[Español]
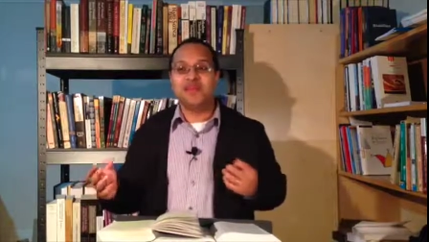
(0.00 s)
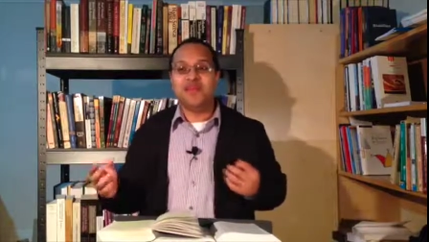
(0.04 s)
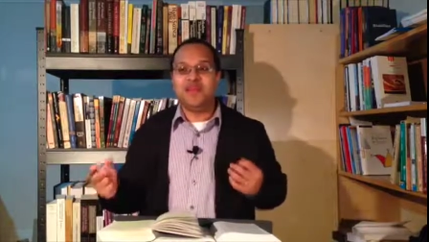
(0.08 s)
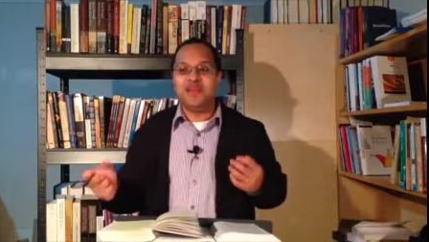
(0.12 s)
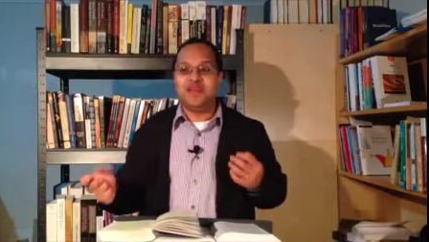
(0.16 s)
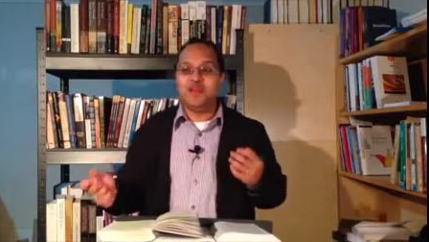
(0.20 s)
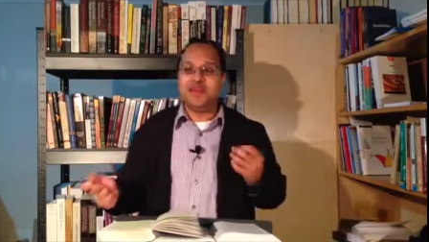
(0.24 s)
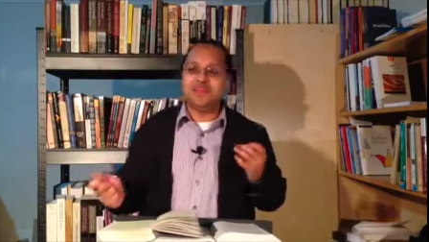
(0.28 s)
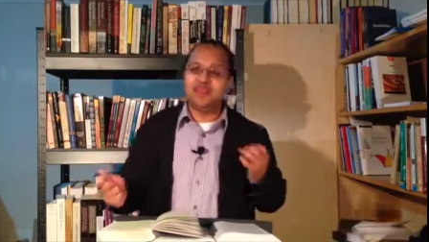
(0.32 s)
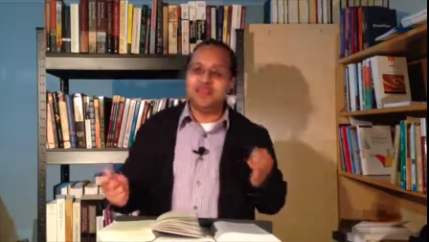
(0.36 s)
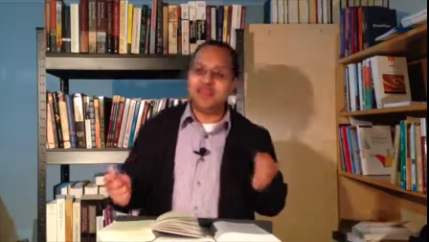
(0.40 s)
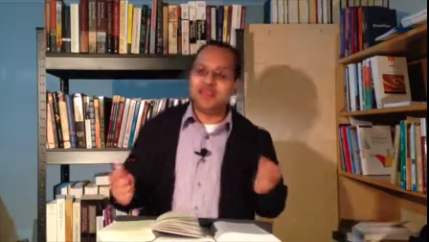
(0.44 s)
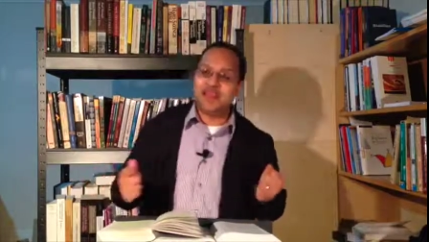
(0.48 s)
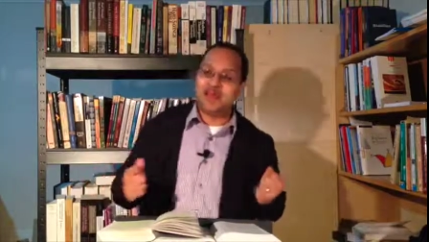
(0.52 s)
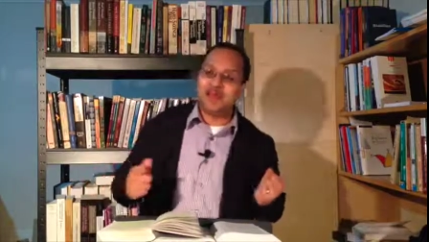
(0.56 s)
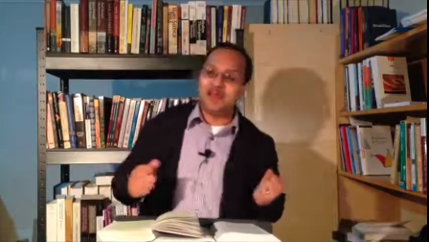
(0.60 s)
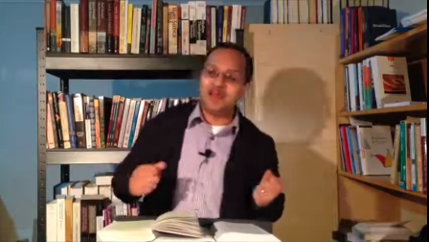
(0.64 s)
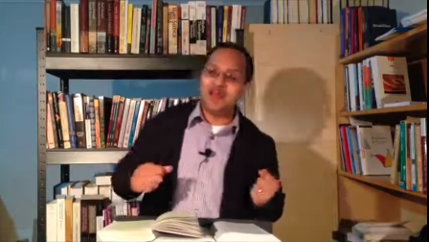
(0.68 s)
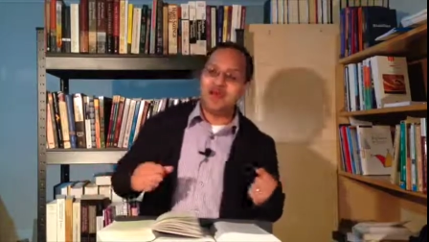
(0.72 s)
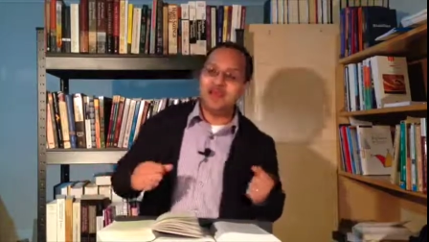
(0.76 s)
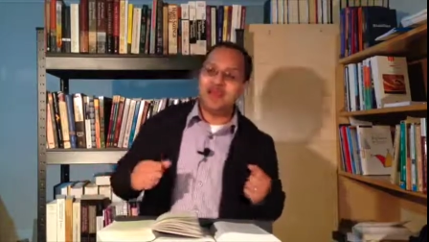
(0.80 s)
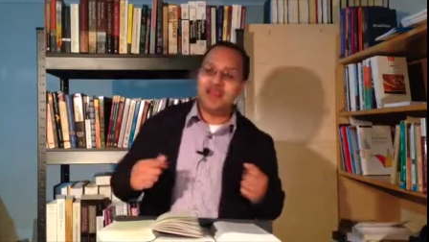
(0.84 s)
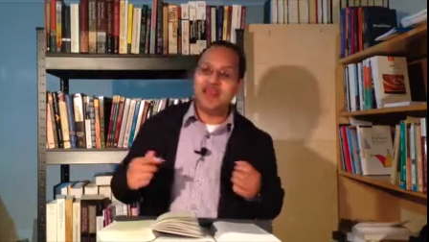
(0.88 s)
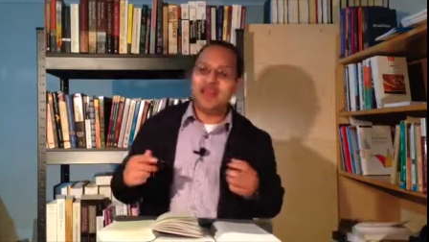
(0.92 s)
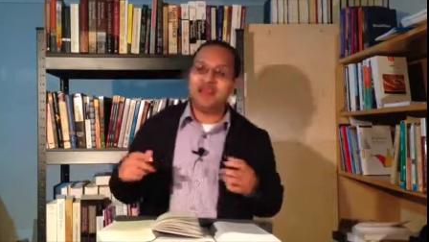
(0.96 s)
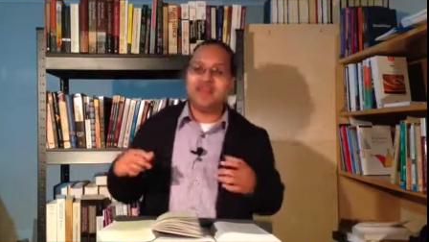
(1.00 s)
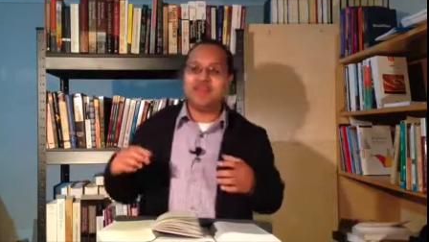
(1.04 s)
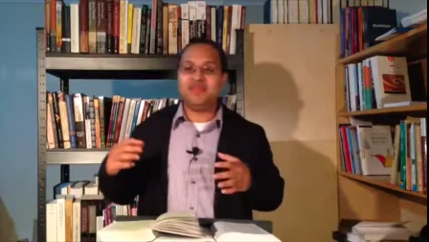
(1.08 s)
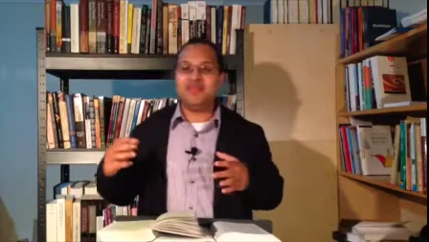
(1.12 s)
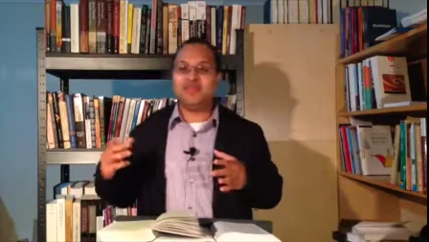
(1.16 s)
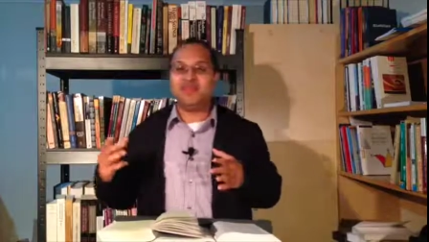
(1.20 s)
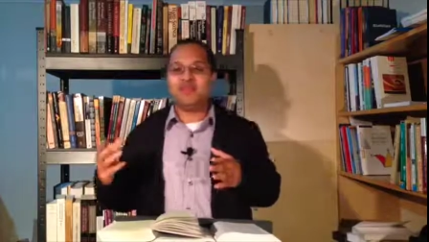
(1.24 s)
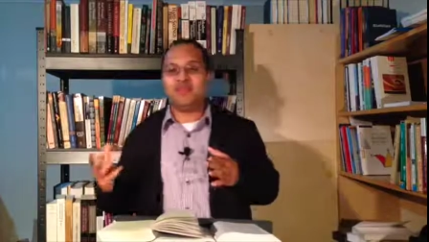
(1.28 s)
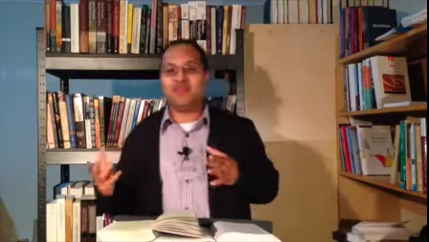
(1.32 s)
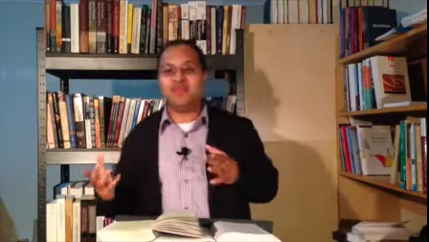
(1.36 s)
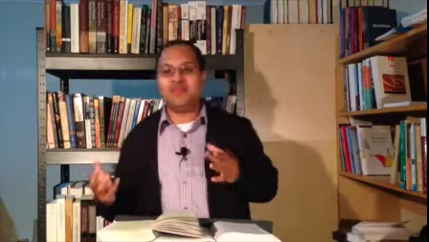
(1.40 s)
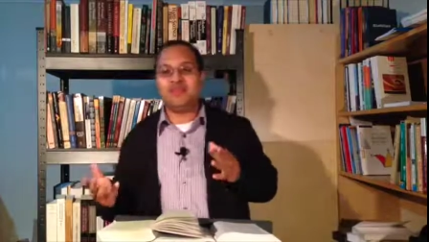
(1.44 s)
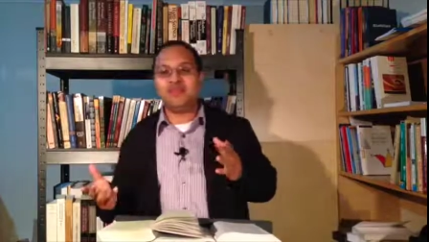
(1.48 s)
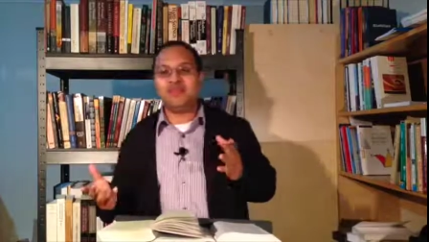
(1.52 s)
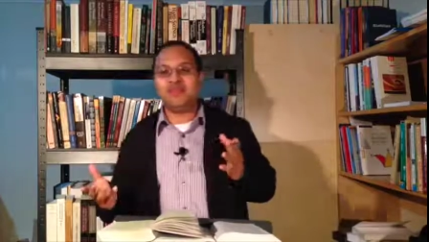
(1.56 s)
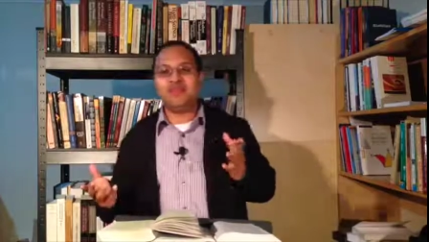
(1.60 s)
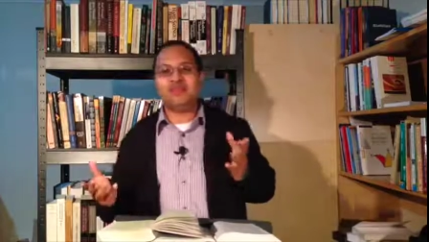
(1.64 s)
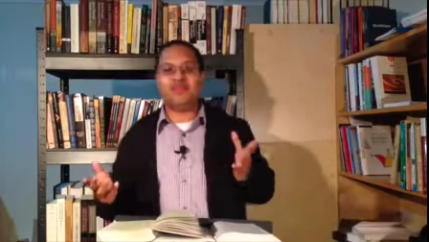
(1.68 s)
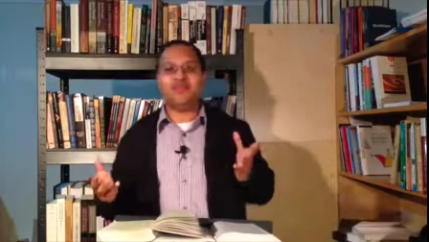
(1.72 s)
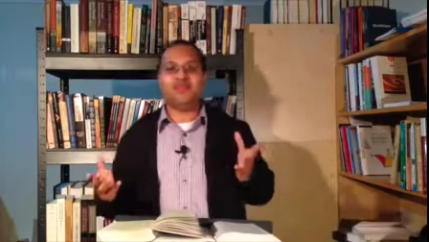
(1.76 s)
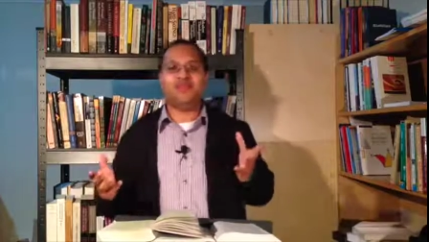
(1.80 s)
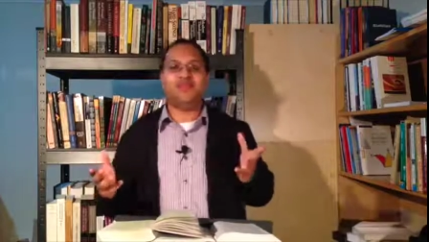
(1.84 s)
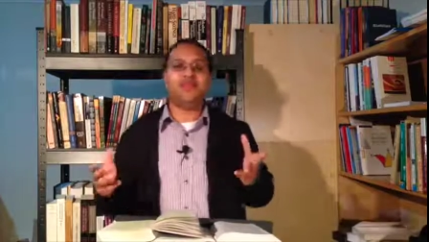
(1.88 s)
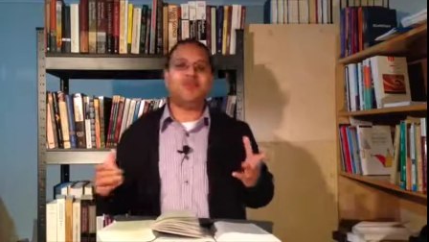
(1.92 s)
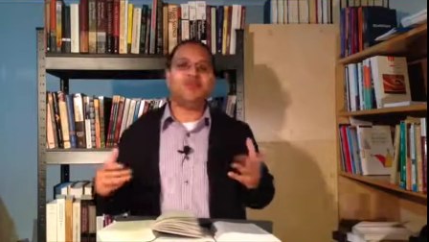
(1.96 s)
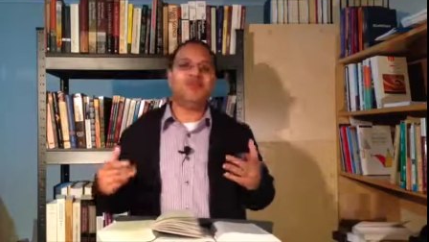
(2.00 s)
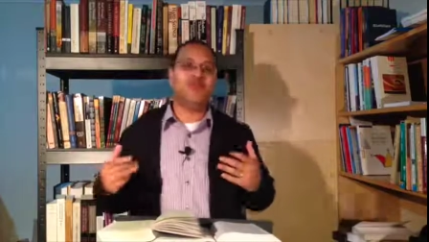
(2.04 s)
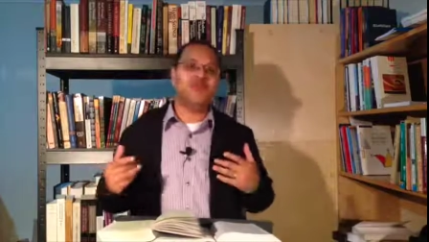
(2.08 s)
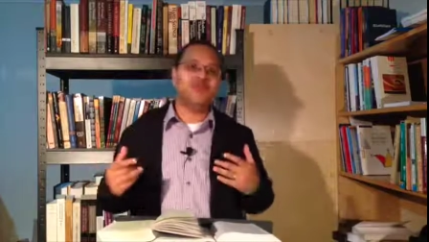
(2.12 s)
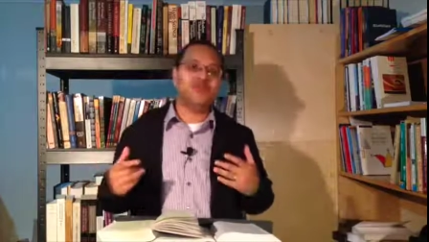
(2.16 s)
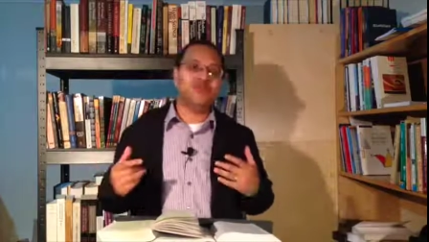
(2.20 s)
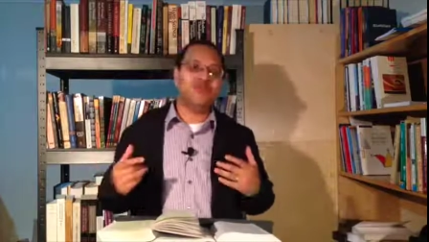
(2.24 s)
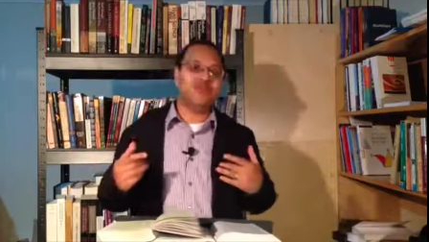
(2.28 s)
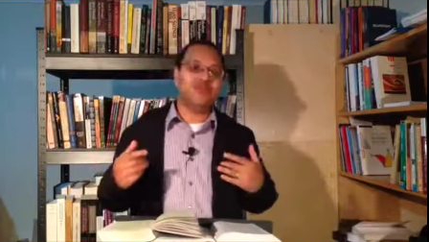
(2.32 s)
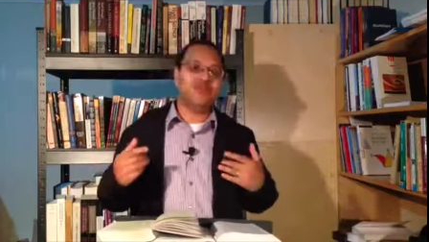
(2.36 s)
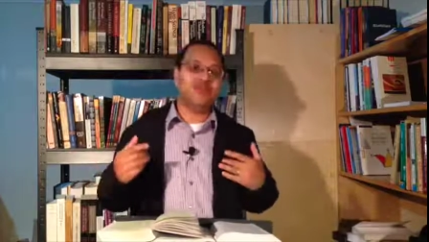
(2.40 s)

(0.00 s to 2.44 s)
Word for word: Y se quedaron hablando y esto, lo otro,